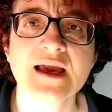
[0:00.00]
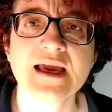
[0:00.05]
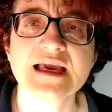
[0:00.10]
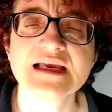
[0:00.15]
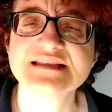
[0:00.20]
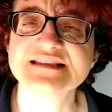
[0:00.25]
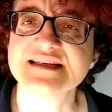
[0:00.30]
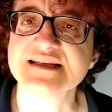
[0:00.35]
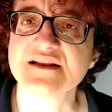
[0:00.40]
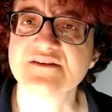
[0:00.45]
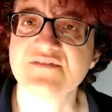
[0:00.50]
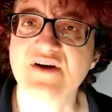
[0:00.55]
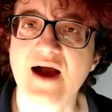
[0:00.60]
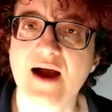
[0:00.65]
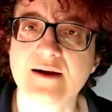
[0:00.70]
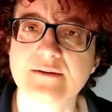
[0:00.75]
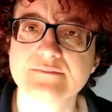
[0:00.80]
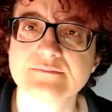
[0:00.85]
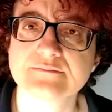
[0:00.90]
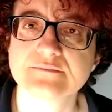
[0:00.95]
E se ne
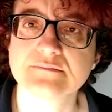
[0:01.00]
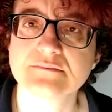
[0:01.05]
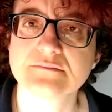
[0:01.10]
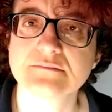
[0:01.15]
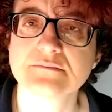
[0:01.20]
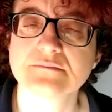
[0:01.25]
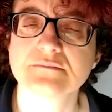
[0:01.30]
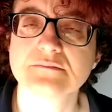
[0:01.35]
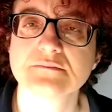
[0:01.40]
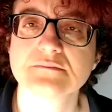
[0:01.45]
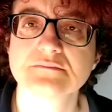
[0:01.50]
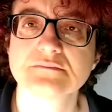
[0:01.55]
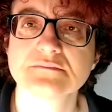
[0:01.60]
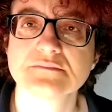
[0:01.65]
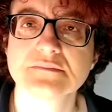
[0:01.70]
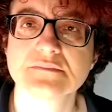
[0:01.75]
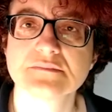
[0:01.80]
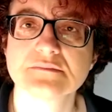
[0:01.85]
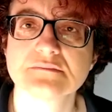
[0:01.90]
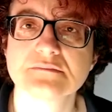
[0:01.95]
va.
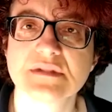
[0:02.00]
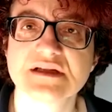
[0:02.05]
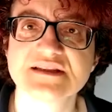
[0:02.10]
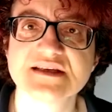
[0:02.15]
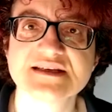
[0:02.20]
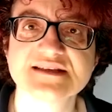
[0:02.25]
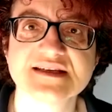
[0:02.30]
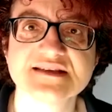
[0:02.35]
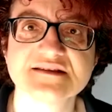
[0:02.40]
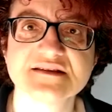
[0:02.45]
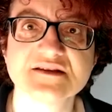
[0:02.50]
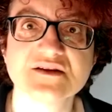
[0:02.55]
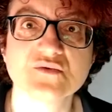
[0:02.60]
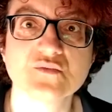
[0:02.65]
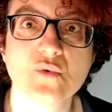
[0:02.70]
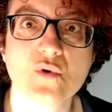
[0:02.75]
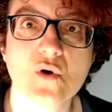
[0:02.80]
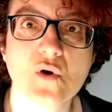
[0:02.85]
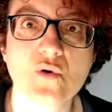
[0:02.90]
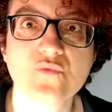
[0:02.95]
Mattia sente di
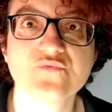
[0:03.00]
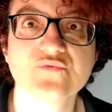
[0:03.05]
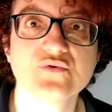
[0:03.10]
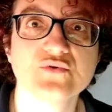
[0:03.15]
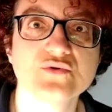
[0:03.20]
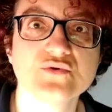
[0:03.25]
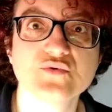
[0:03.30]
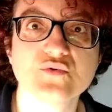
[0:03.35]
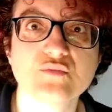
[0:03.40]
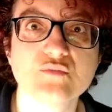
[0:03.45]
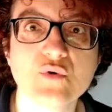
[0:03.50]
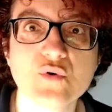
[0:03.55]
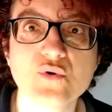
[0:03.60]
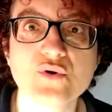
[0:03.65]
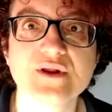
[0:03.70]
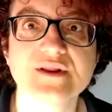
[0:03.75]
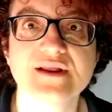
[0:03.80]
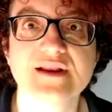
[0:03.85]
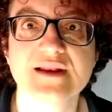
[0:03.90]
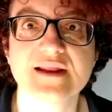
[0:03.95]
nuovo il
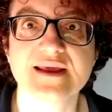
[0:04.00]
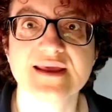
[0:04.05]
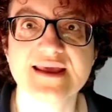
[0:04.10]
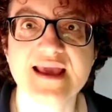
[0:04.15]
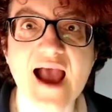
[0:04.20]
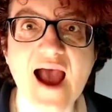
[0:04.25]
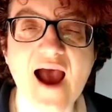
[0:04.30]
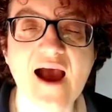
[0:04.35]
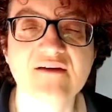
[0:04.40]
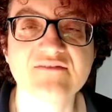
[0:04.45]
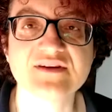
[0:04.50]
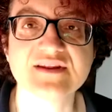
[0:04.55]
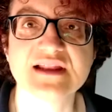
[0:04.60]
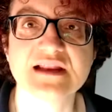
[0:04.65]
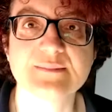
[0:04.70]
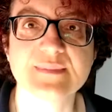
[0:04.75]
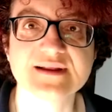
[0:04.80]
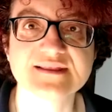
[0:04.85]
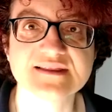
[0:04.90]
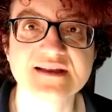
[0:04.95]
rumore delle chiavi,
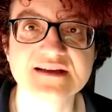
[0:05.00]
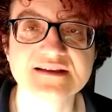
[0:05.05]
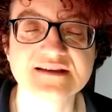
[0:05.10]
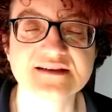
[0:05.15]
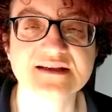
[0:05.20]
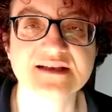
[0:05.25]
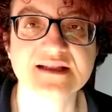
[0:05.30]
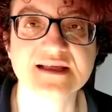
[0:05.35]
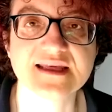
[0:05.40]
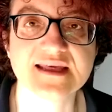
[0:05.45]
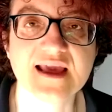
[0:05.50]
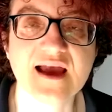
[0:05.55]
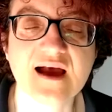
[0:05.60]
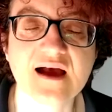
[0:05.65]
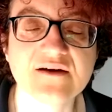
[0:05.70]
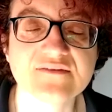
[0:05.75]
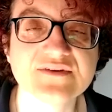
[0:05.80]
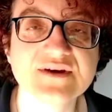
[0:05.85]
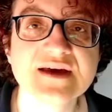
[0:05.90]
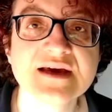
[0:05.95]
delle mandate delle
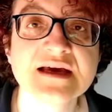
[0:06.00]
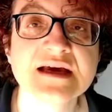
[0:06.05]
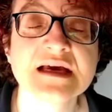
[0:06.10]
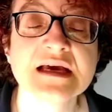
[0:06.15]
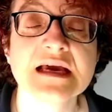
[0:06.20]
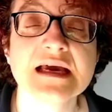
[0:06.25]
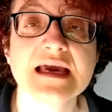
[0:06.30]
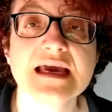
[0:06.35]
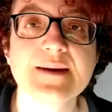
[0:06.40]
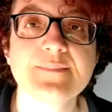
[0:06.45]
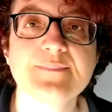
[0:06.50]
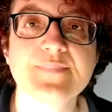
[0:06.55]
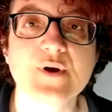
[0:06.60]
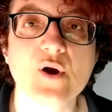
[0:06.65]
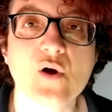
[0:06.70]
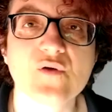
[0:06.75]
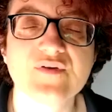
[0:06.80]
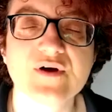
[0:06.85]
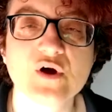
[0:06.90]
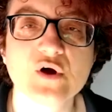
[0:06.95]
chiavi e
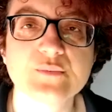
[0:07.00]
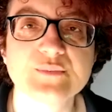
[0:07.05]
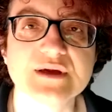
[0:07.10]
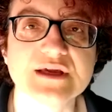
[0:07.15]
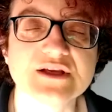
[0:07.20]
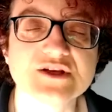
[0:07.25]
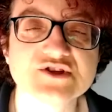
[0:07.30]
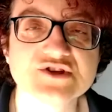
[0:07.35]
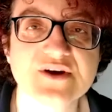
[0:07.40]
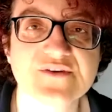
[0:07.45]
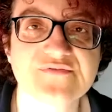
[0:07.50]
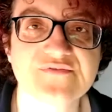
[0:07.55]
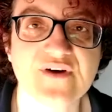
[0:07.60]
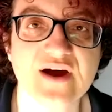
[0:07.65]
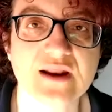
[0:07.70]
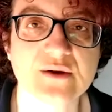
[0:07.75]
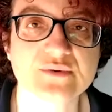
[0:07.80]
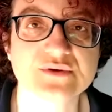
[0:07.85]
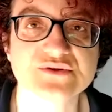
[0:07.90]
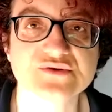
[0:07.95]
prova, comincia a
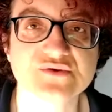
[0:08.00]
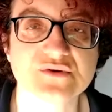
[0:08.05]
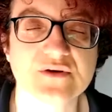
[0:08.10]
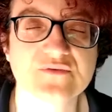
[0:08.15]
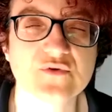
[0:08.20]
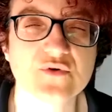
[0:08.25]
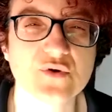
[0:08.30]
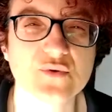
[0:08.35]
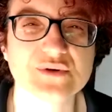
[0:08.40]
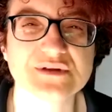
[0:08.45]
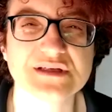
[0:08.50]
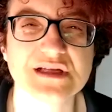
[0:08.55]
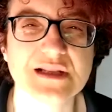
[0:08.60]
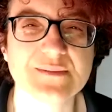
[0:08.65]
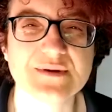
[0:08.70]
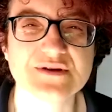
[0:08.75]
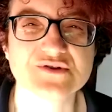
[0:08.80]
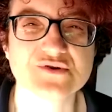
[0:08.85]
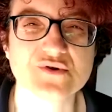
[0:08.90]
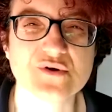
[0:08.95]
fare questo lavoro. Questi
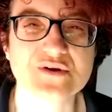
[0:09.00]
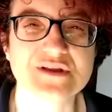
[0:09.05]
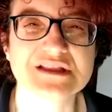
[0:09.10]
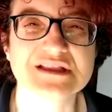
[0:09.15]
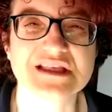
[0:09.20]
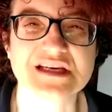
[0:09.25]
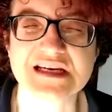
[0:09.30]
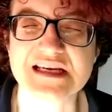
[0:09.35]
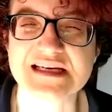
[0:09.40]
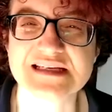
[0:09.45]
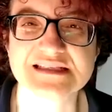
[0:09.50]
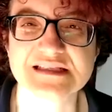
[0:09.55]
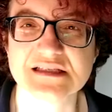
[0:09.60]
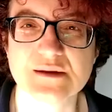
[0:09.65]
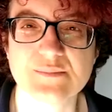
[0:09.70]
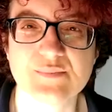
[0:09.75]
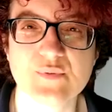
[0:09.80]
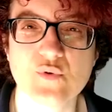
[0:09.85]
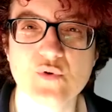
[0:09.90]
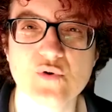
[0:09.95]
libri sono intrisi
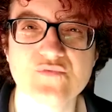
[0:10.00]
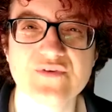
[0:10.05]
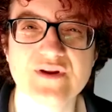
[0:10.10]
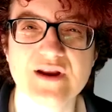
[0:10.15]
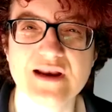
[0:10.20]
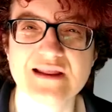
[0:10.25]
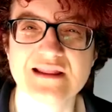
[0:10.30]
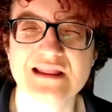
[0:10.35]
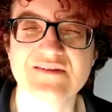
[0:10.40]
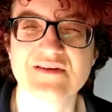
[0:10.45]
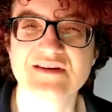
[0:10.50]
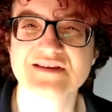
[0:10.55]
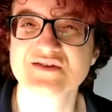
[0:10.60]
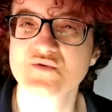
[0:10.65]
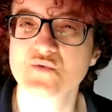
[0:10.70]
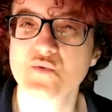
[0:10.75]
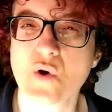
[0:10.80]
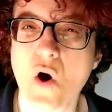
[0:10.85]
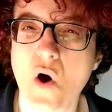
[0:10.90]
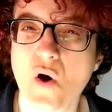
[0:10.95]
di polvere, li deve
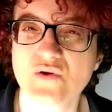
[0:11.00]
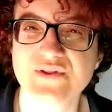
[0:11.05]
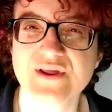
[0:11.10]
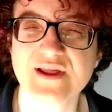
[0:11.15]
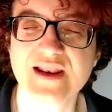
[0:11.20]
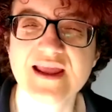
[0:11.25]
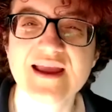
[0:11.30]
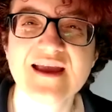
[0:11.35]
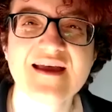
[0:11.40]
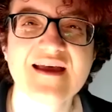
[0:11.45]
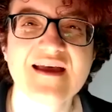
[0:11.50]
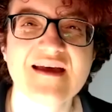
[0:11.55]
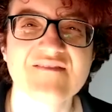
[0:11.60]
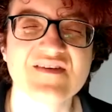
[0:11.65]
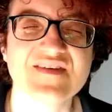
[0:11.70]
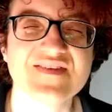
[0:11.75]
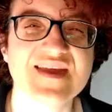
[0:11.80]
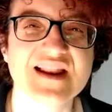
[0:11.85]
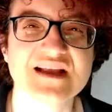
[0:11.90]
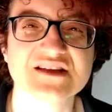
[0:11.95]
scuotere,
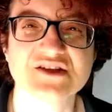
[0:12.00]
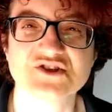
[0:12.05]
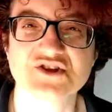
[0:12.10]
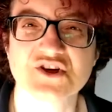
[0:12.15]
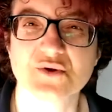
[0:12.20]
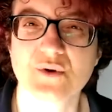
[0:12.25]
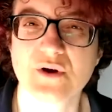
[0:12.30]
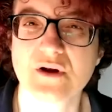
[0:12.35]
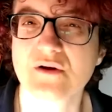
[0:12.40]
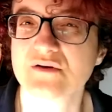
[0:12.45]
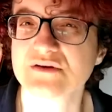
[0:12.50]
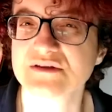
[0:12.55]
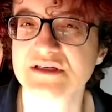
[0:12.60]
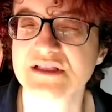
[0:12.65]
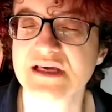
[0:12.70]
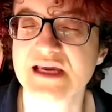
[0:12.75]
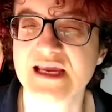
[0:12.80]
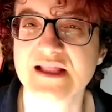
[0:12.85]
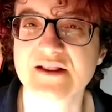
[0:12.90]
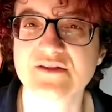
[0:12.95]
vedere se c'è qualcosa
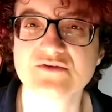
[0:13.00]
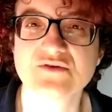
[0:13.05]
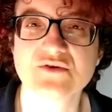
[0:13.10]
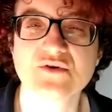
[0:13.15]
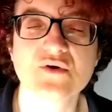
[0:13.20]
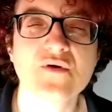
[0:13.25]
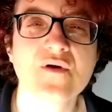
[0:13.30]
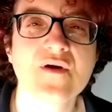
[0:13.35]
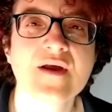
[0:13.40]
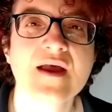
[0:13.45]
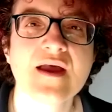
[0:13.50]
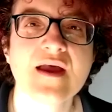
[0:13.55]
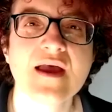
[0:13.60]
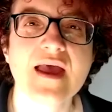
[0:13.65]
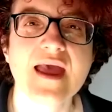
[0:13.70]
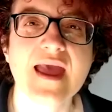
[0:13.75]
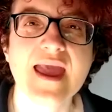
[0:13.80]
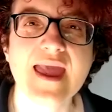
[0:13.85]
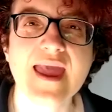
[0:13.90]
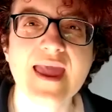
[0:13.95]
dentro
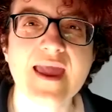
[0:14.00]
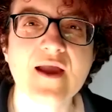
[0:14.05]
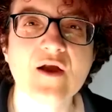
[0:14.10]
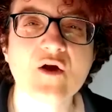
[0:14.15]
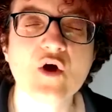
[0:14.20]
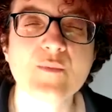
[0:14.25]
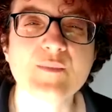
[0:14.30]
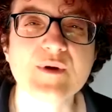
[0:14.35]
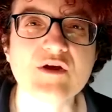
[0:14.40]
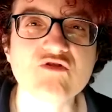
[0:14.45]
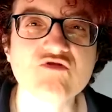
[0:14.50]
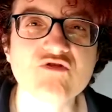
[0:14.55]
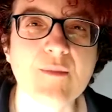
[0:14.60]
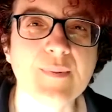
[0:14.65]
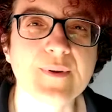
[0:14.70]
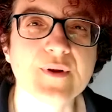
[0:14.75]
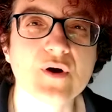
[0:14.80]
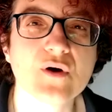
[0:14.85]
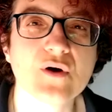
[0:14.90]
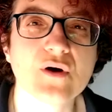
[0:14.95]
e comincia
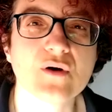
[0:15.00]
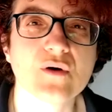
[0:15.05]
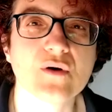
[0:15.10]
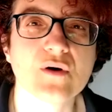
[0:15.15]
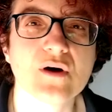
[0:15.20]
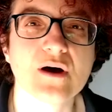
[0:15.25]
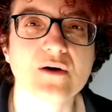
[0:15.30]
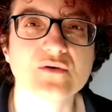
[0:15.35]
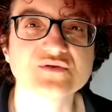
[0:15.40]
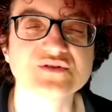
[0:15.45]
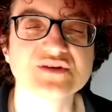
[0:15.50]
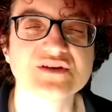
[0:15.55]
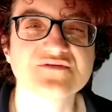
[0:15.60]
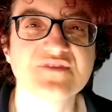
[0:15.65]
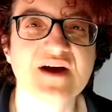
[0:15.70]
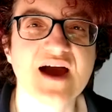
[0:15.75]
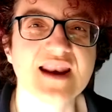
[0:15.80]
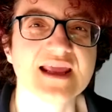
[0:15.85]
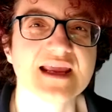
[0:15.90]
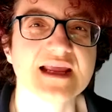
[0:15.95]
però a
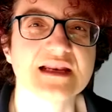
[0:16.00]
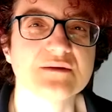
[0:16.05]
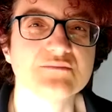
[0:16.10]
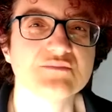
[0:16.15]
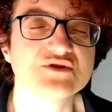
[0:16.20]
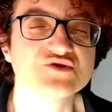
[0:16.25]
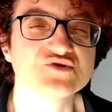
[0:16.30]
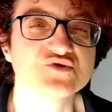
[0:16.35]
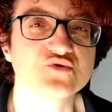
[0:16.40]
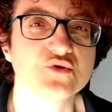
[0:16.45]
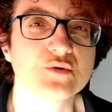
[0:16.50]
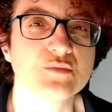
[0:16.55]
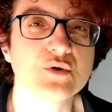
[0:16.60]
osservare che libri sono.